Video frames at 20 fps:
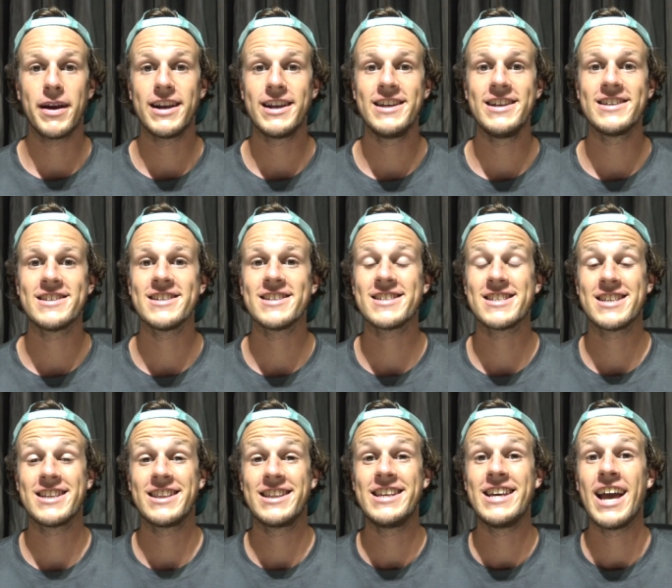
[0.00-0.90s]
Belize
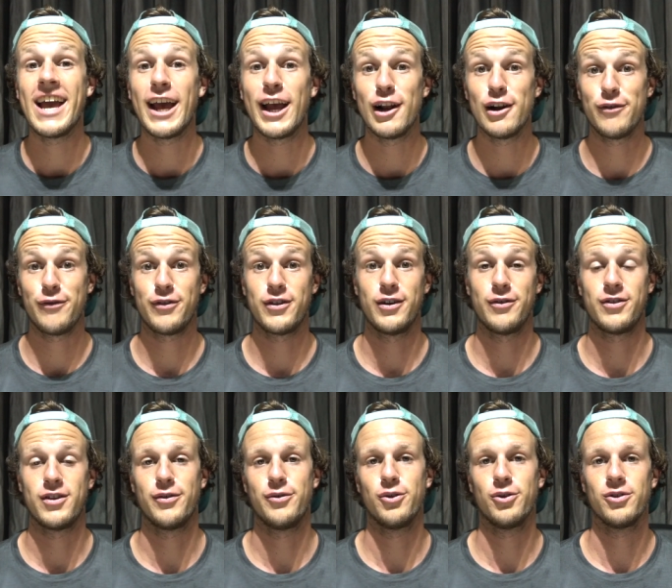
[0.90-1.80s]
ist die Hälfte
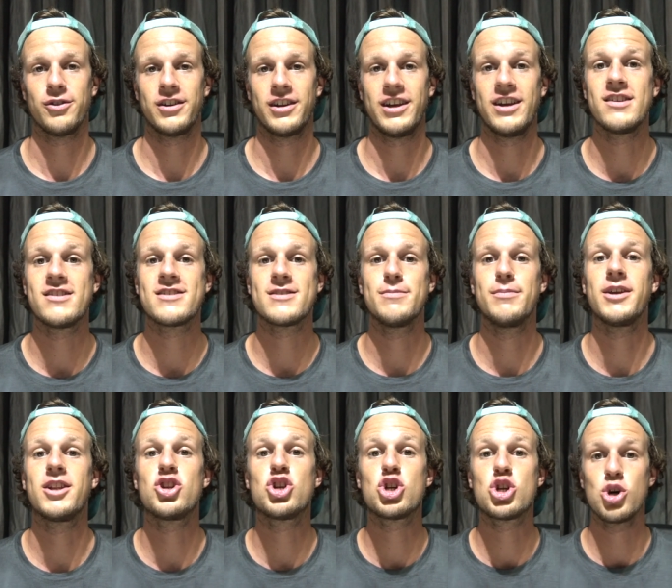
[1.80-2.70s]
davon ist
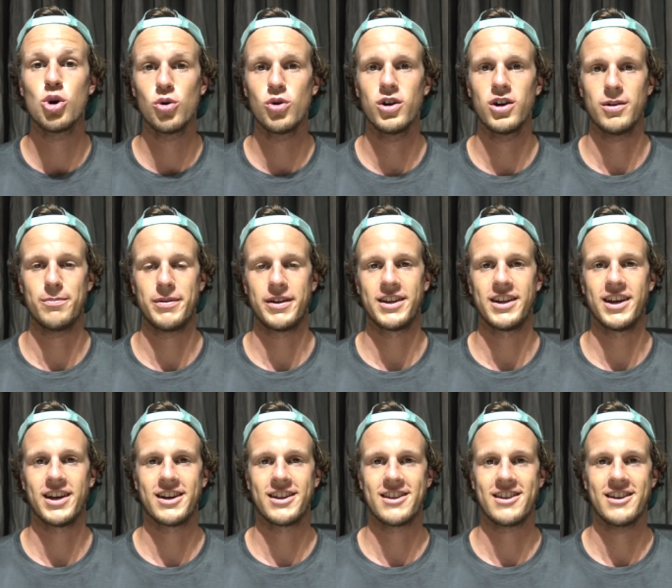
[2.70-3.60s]
mit Dschungel
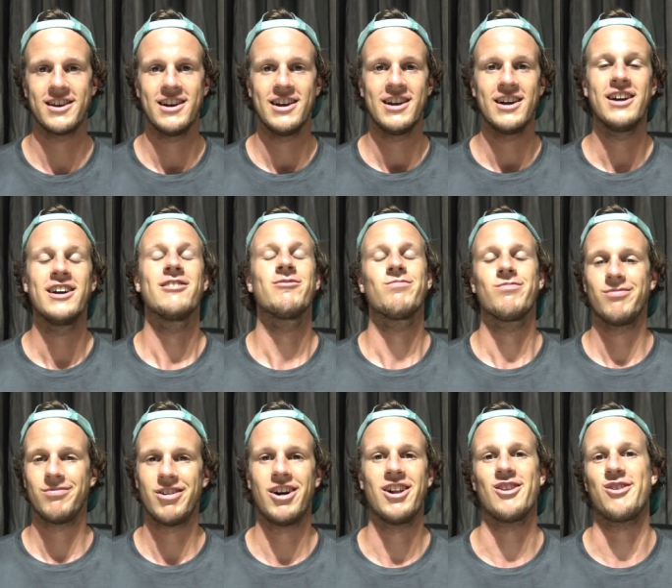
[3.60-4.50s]
bedeckt.
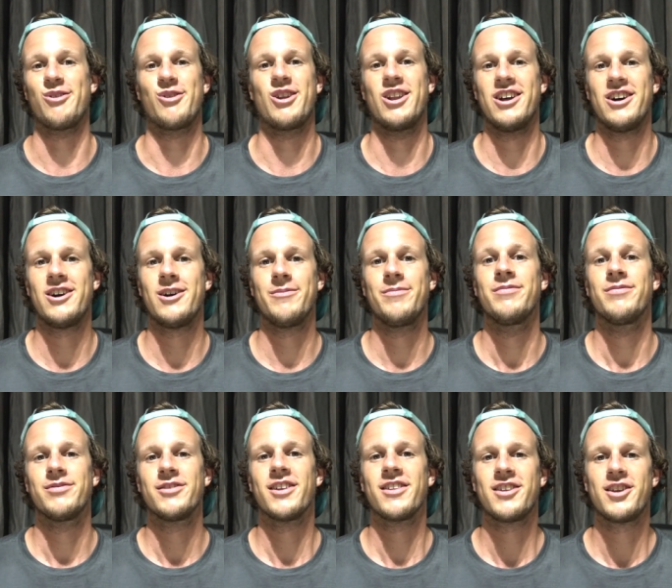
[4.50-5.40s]
Also
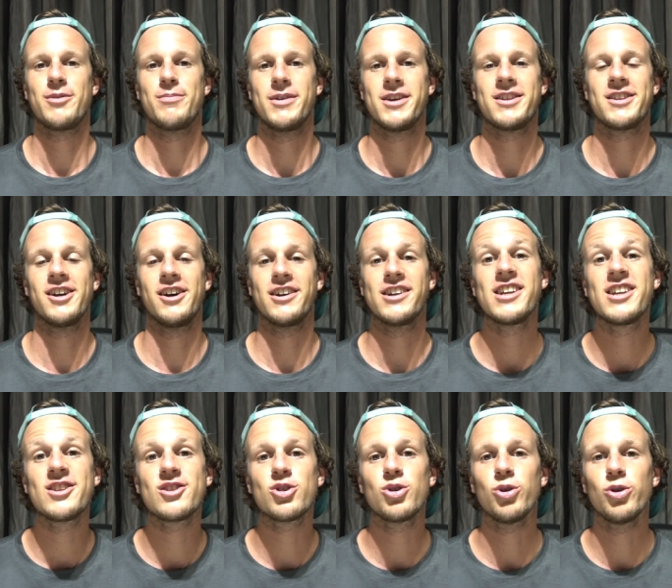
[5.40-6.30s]
klar, dass ich mich da
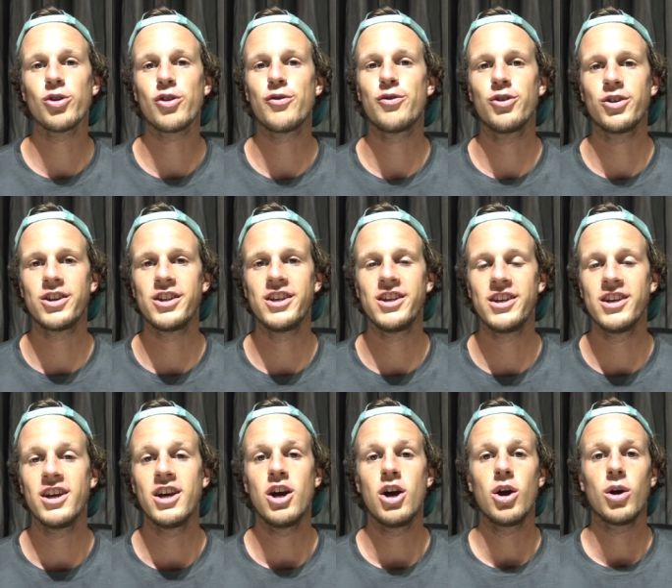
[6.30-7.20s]
nicht groß für
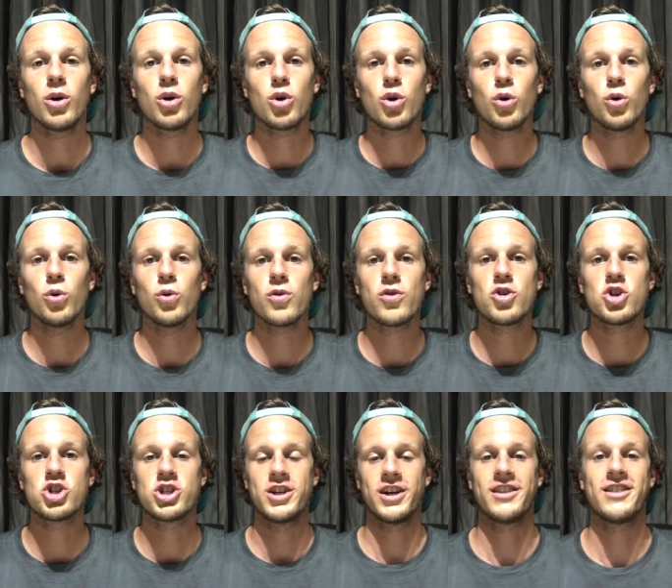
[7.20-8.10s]
die
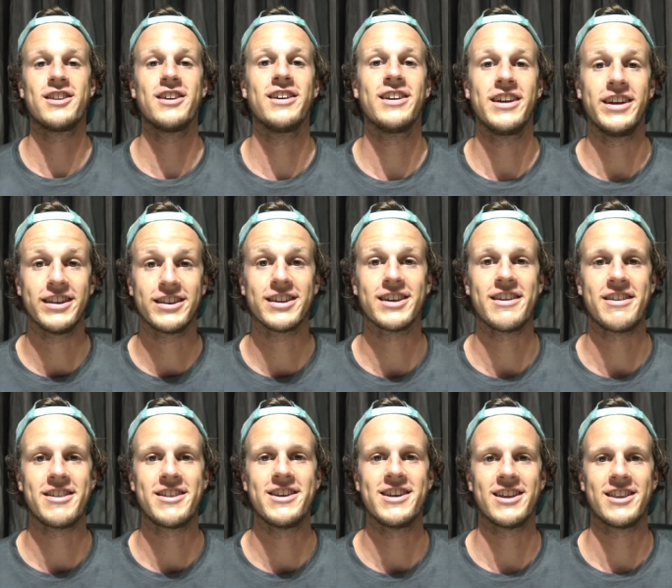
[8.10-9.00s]
Großstädte
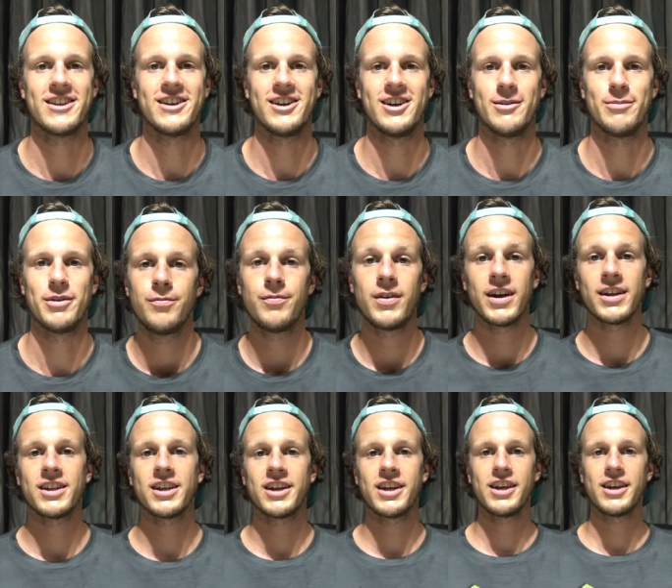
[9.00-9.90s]
interessiert habe.
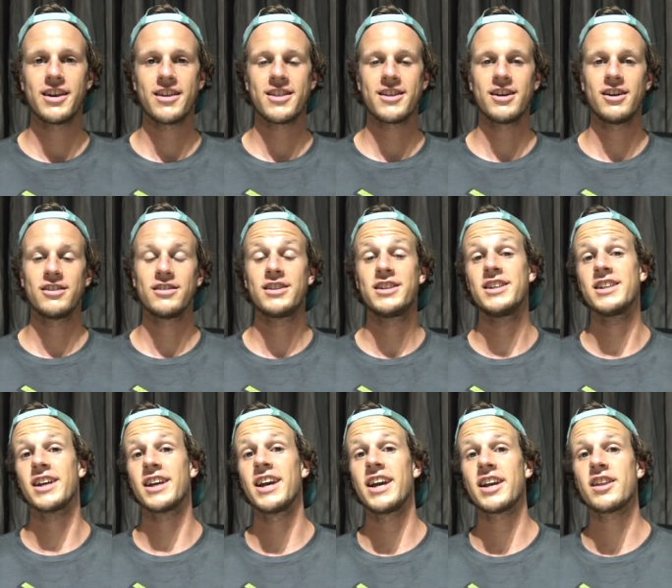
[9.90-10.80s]
Weiter ging es dann
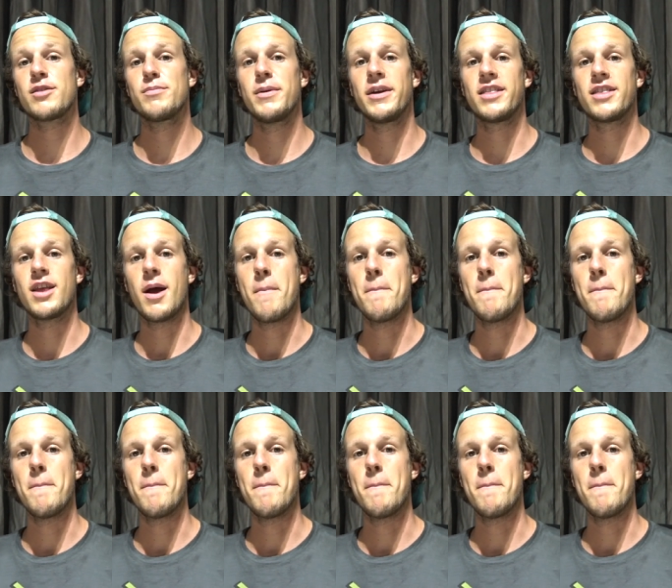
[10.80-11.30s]
direkt mit